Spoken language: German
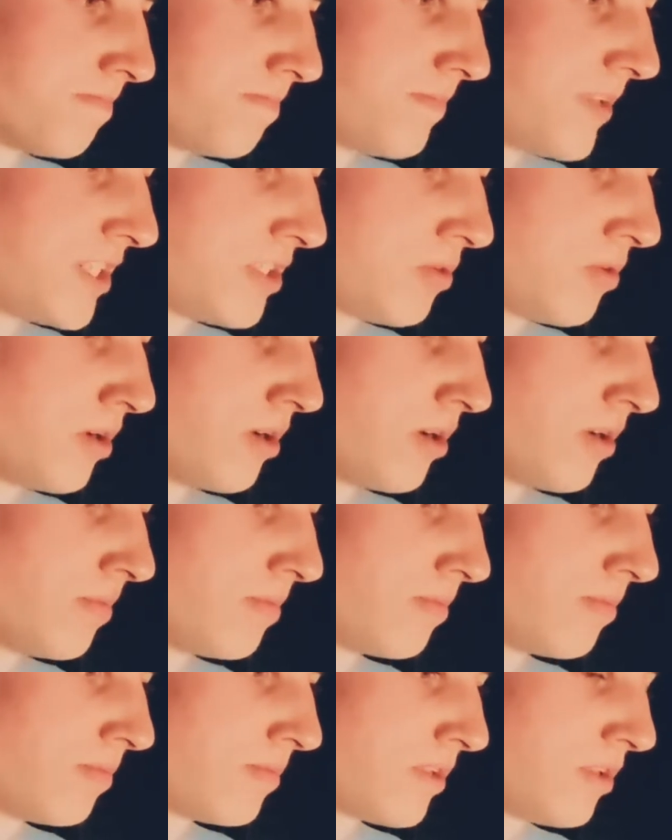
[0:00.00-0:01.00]
nicht nur
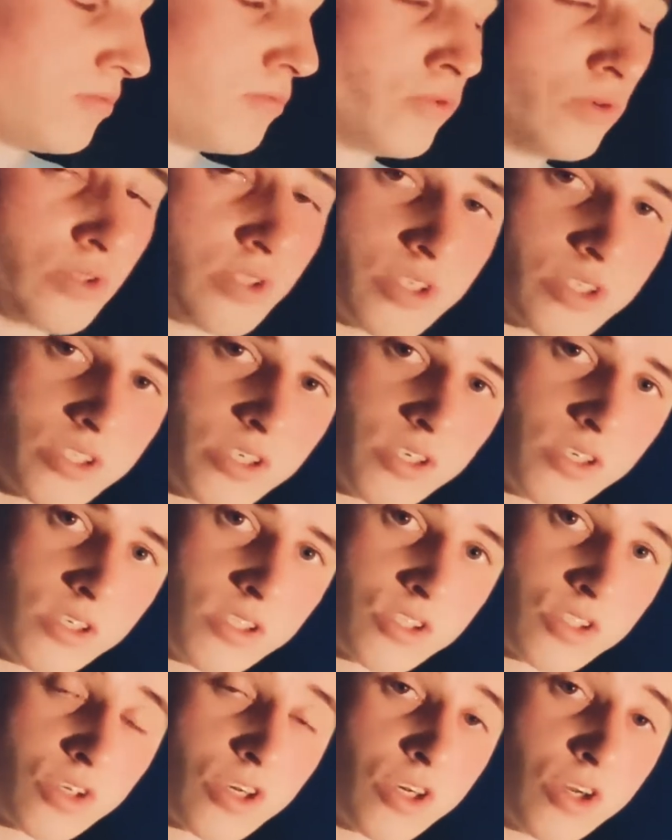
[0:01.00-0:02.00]
die physische,
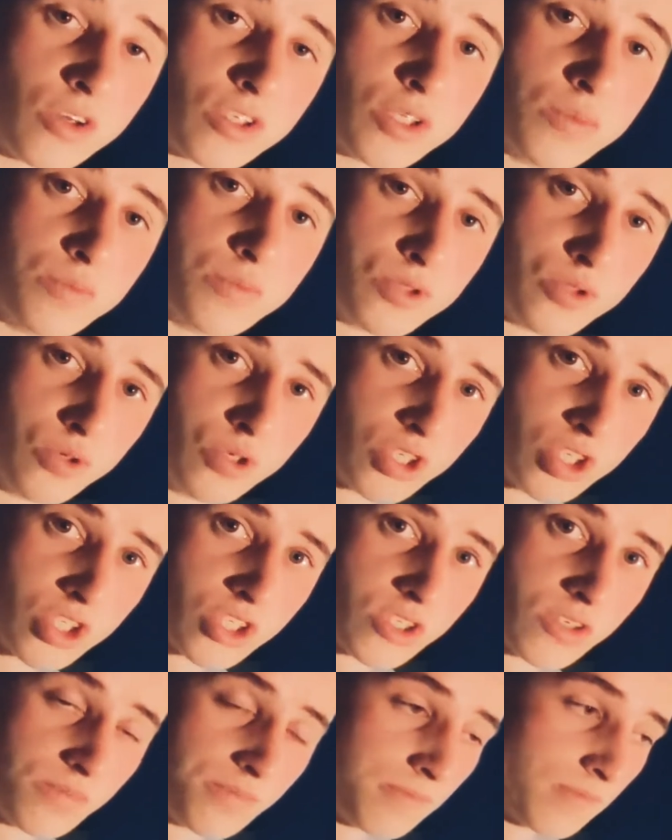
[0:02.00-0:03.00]
sondern auch die
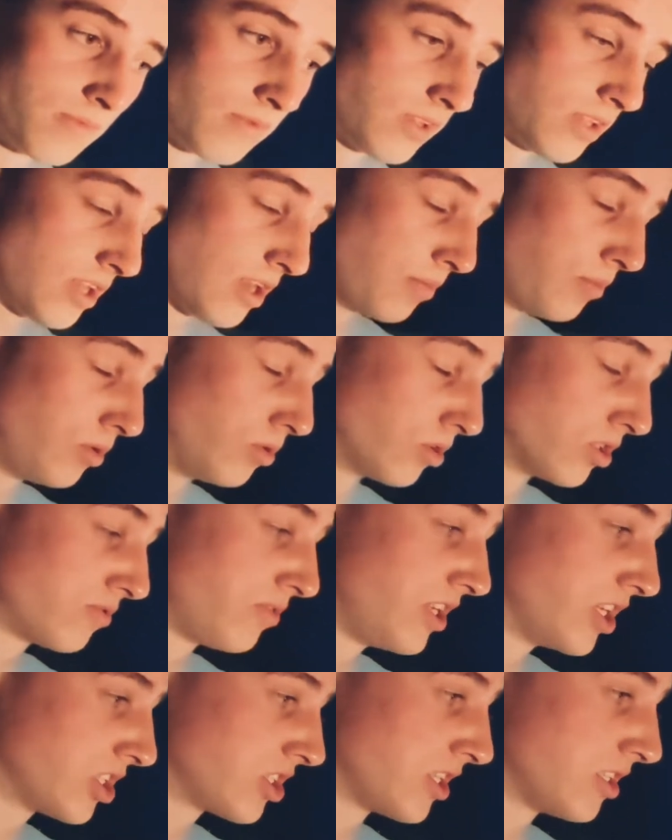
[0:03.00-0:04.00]
psychische
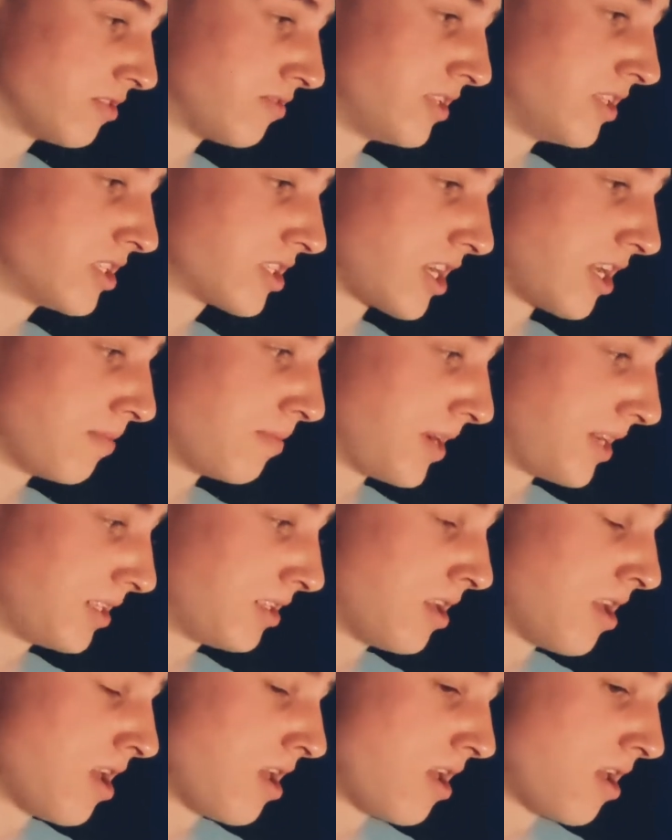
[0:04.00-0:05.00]
Ermüdungswiderstandsfähigkeit meint.